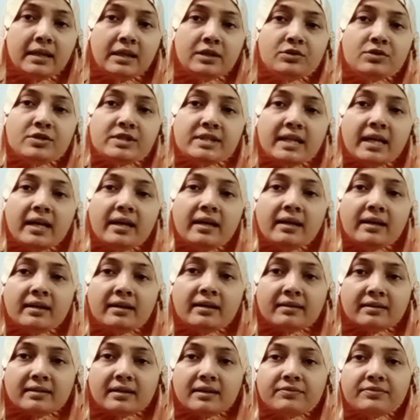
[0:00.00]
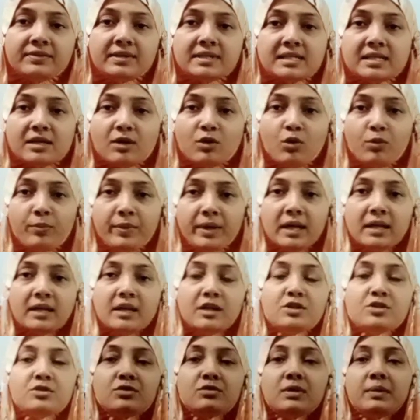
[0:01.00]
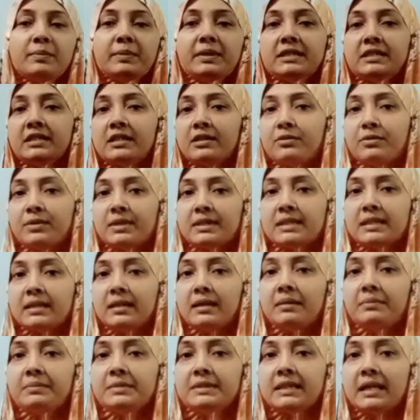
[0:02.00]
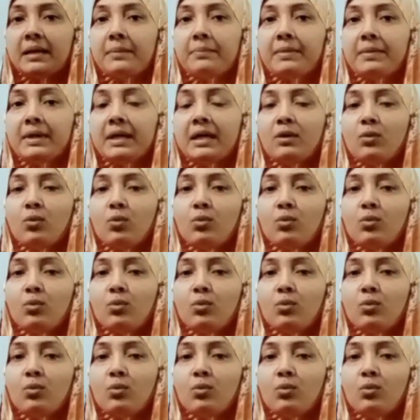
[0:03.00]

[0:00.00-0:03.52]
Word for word: তো সেই টাফনেসটা কমিয়ে আনার জন্য আমরা যেটা করেছিলাম যে আমরা